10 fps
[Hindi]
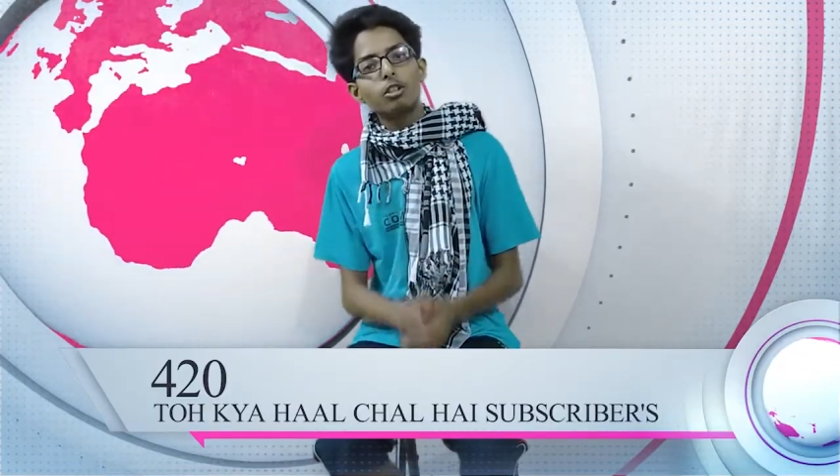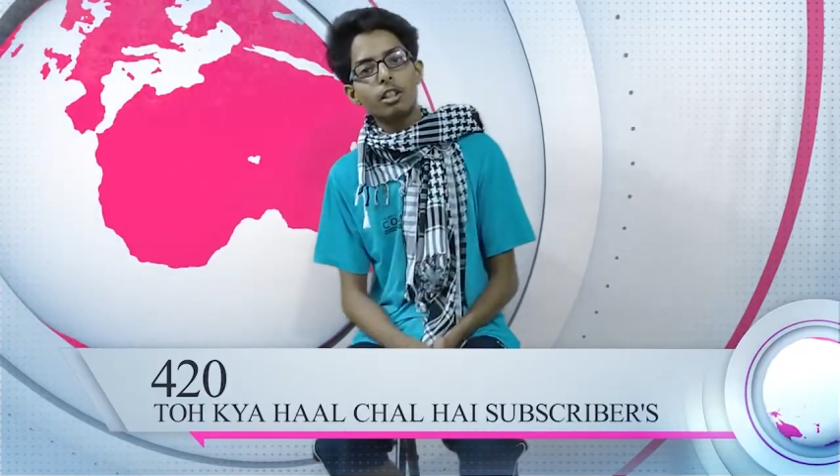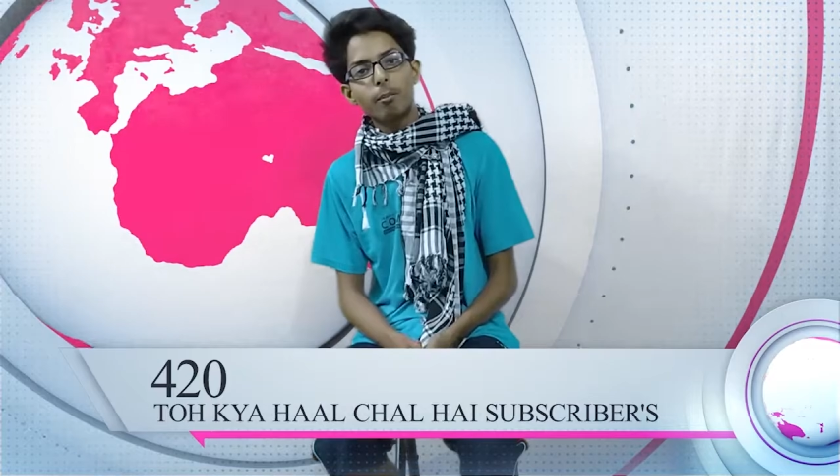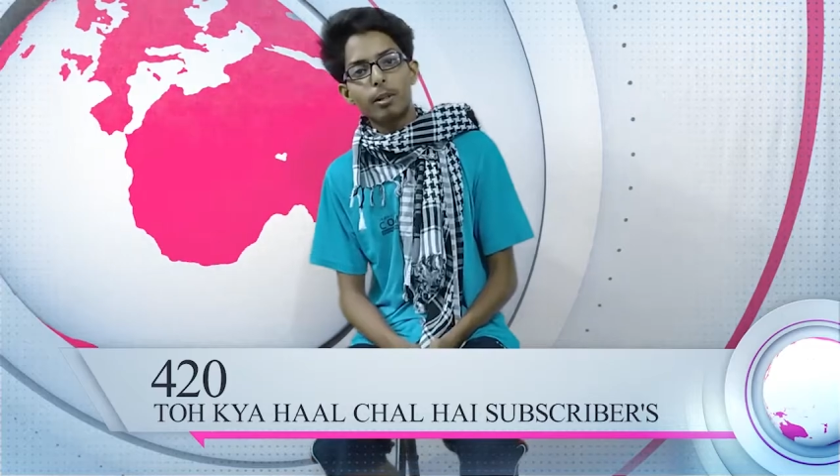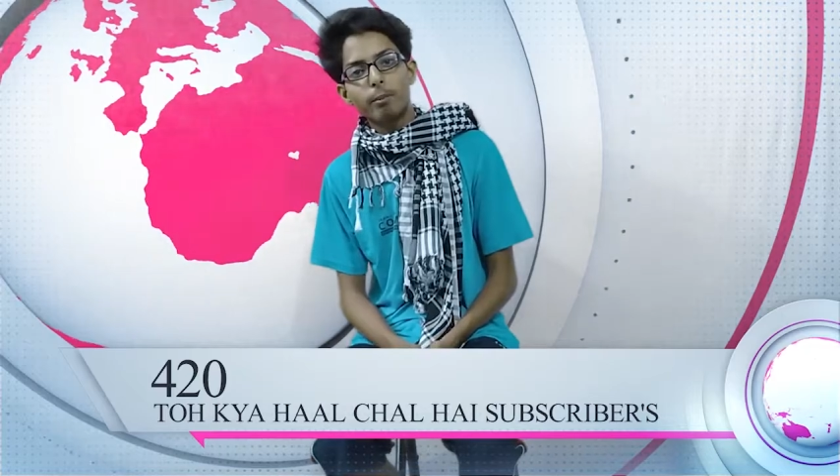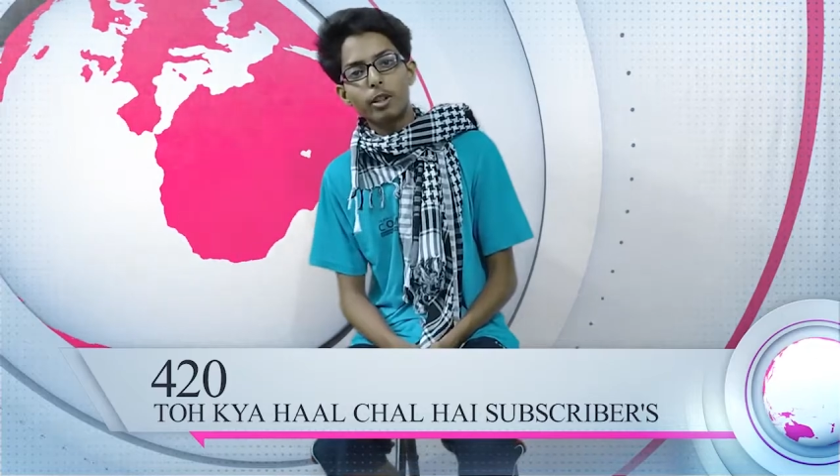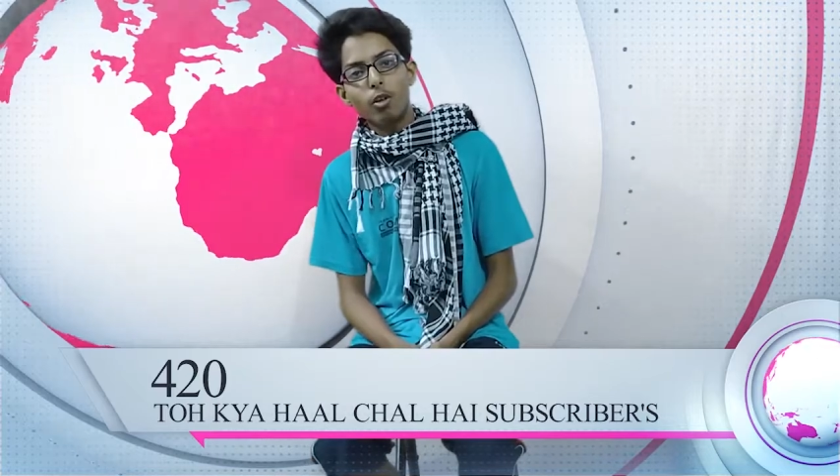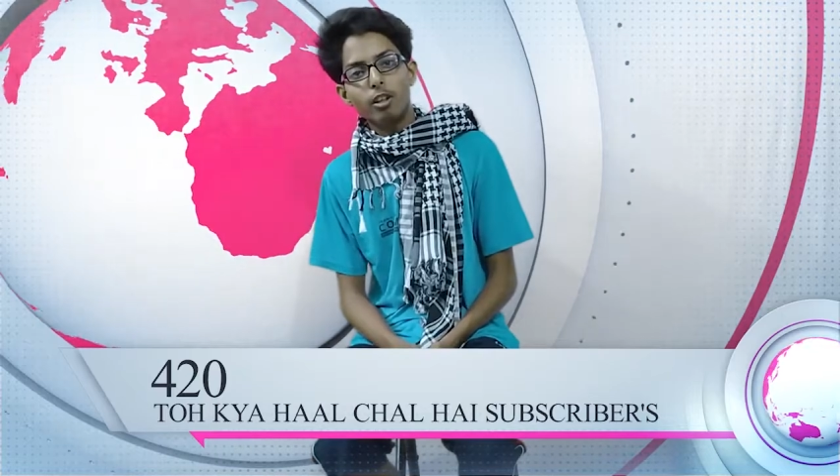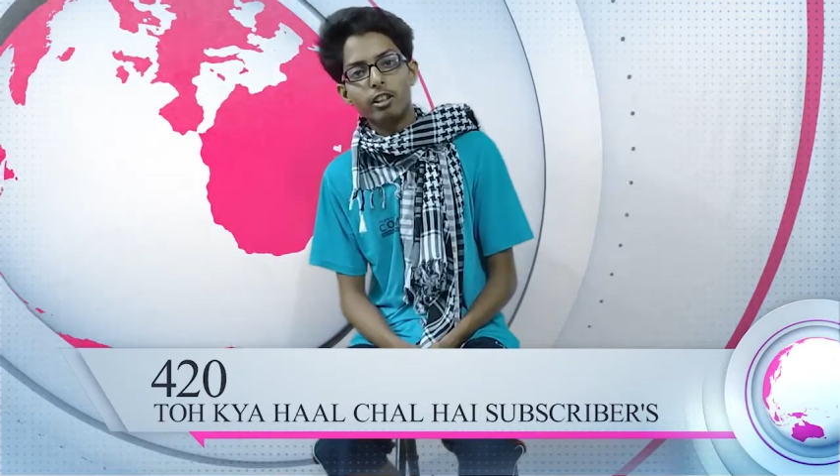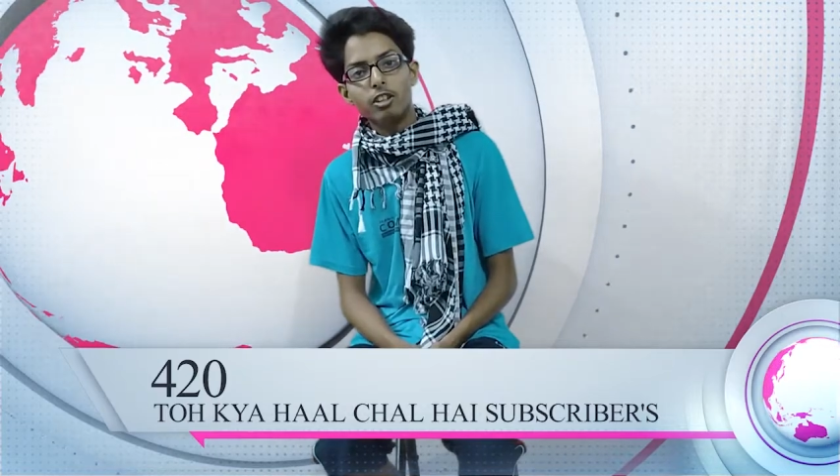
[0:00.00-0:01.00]
उस नंबर पे
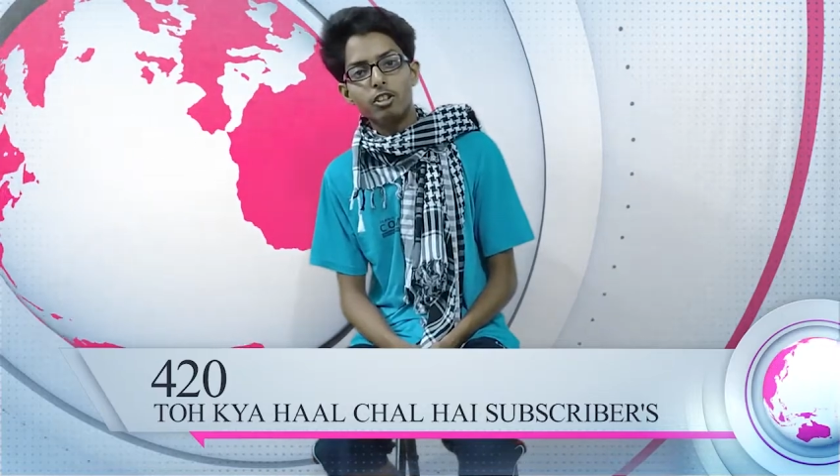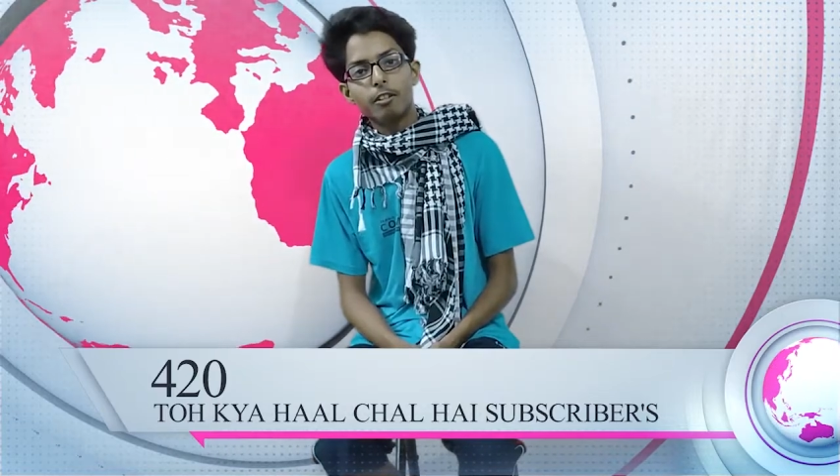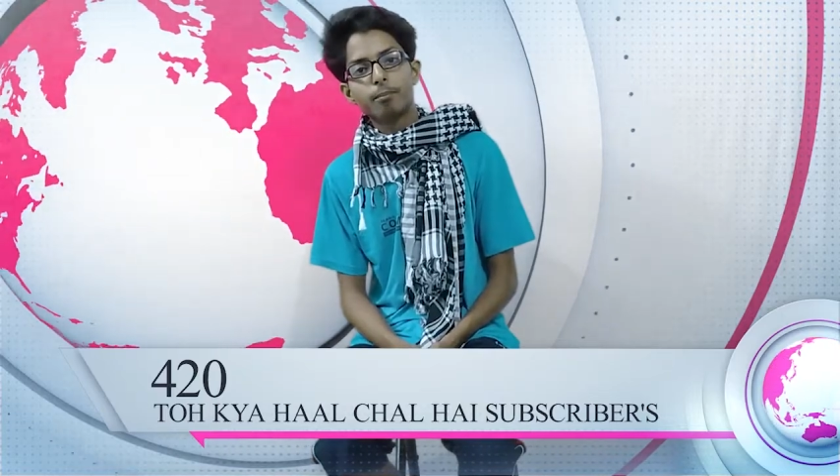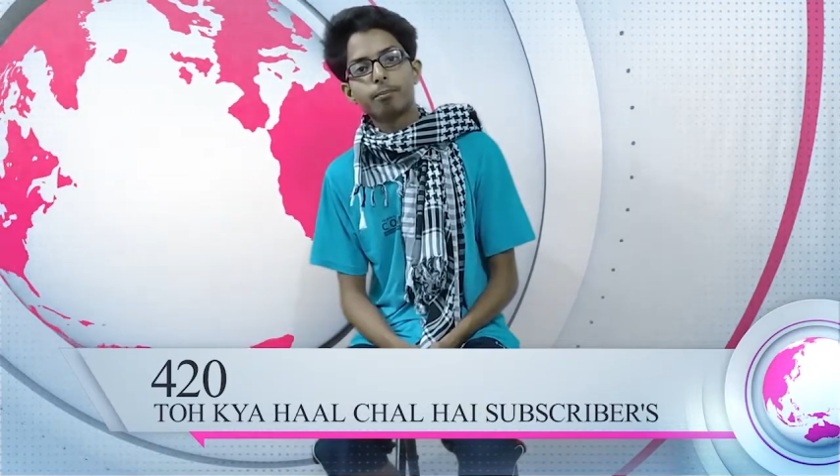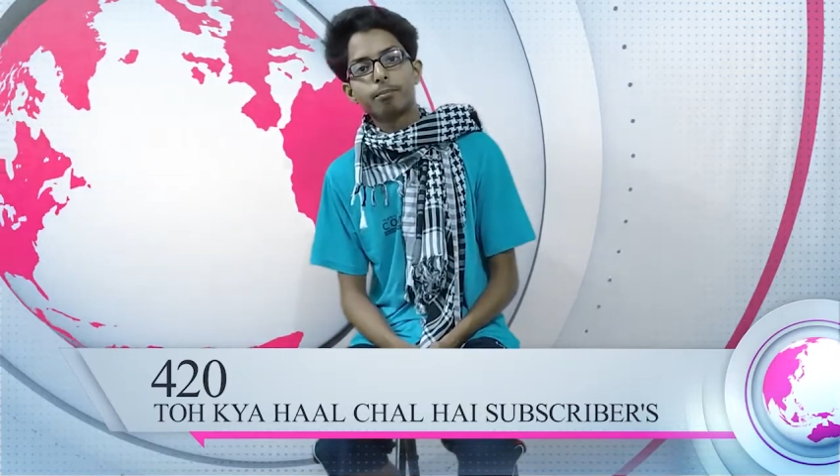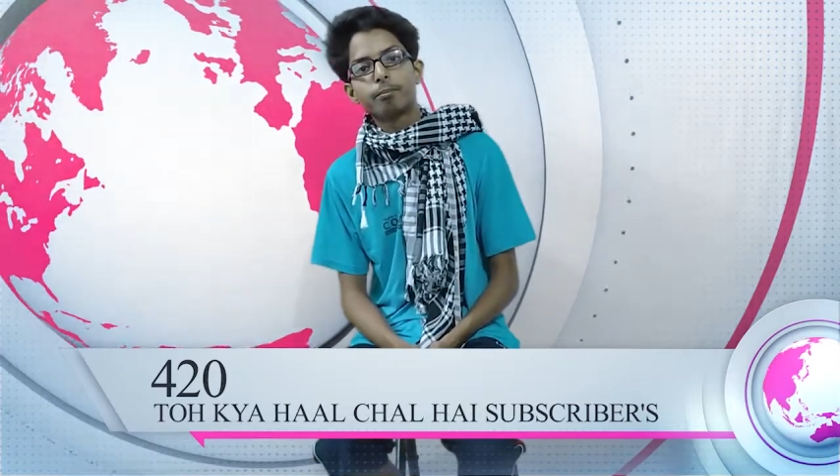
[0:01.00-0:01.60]
कॉल कीजिए